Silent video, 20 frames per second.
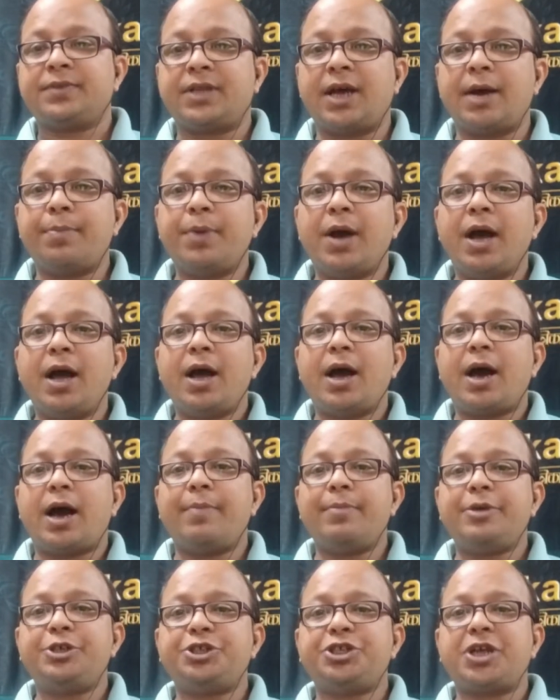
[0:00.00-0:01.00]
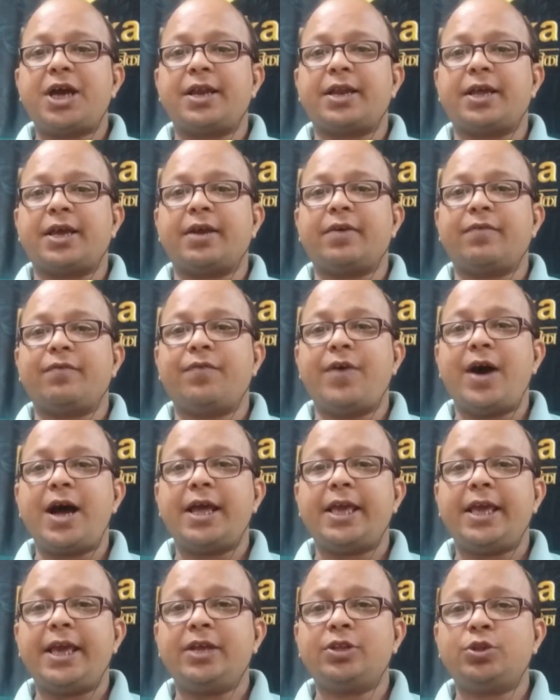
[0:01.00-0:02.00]
तब अमित शाह ने वहां
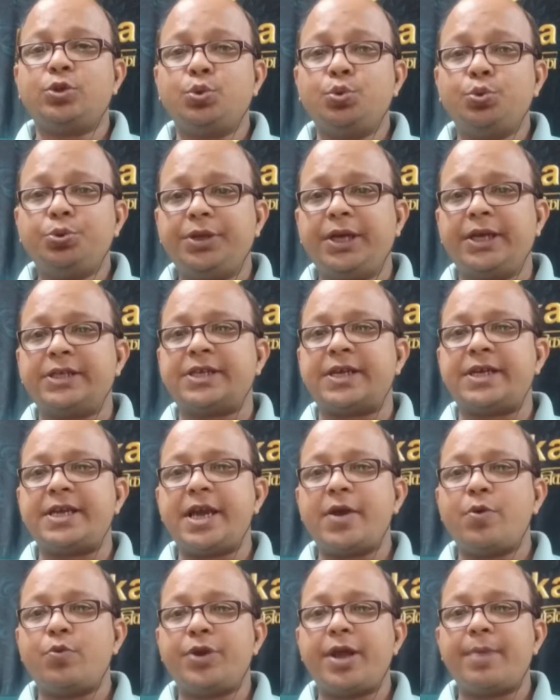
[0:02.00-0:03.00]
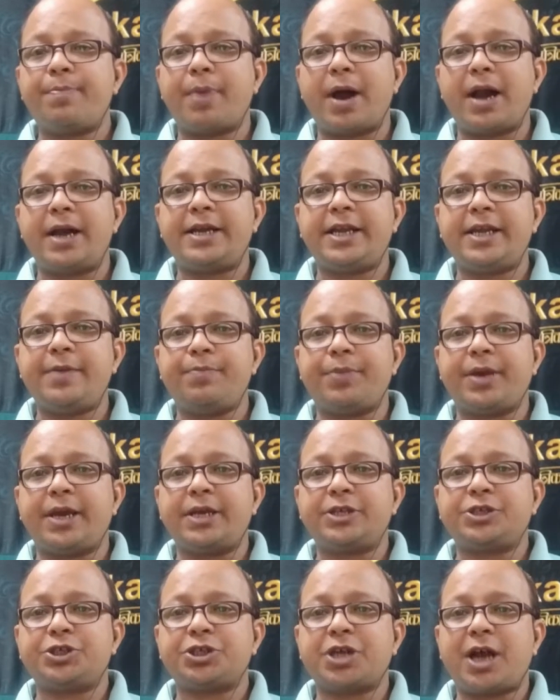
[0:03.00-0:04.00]
एक दूत के जरिए उन्हें पार्टी
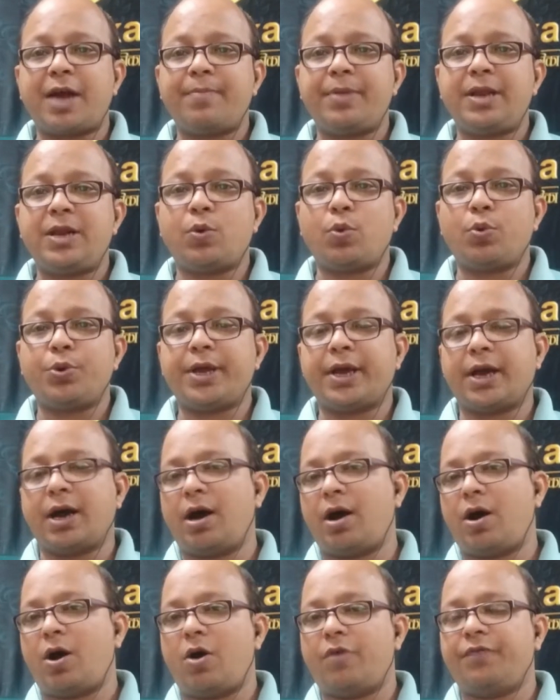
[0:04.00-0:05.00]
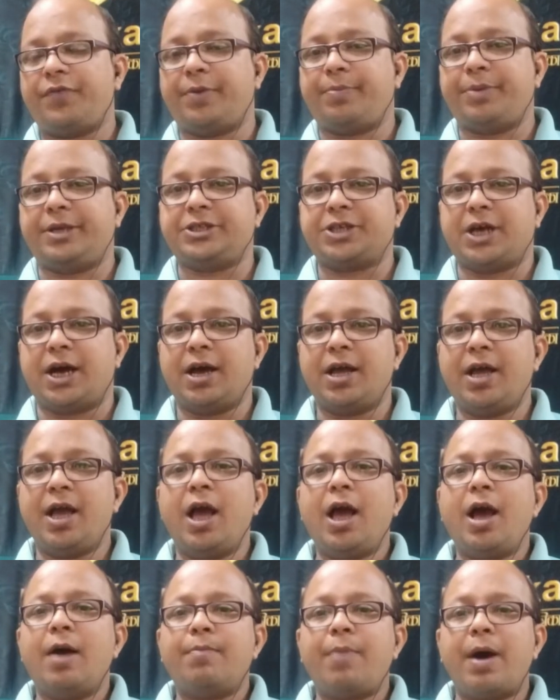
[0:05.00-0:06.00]
में शामिल होने का ऑफर भेजा
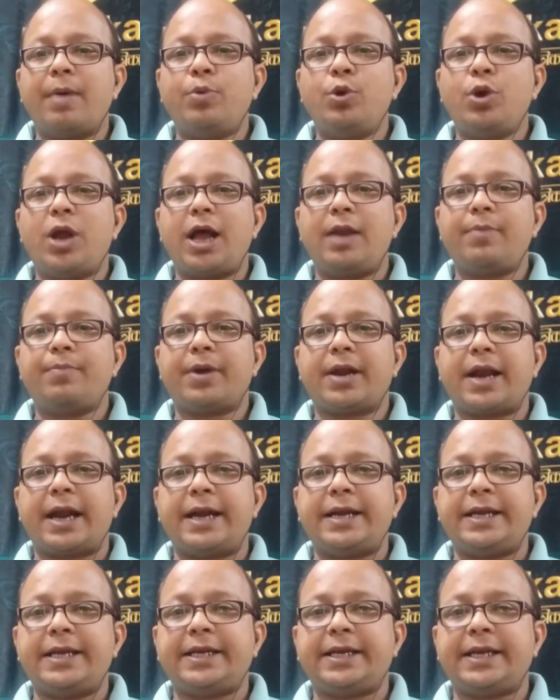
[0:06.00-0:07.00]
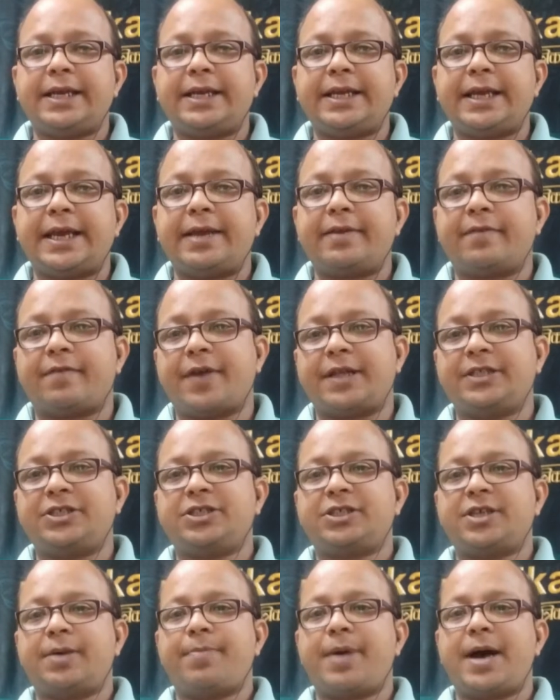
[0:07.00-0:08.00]
बाबूलाल मरांडी के लिए
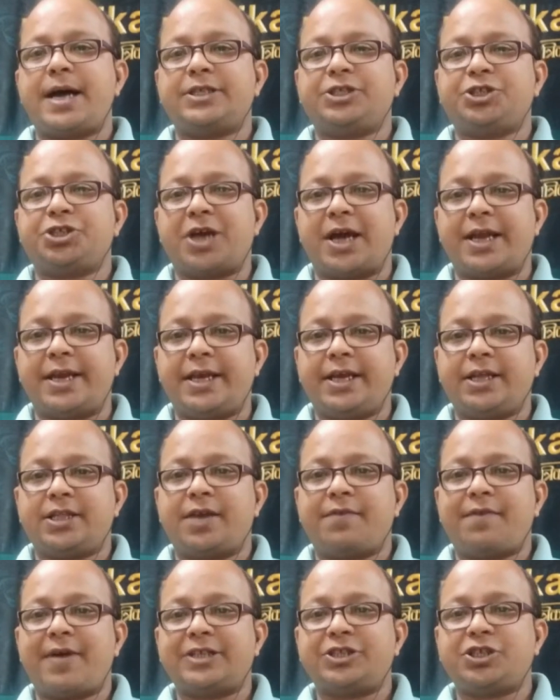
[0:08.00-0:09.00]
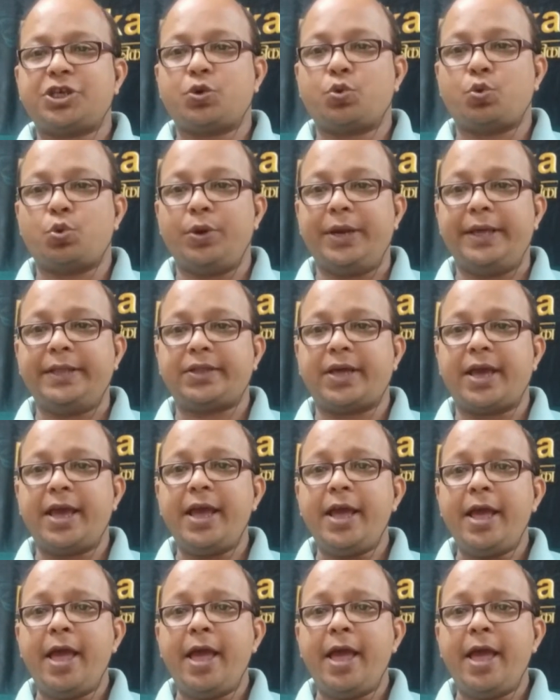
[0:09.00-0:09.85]
राज्यसभा जाने के दरवाजे खुले थे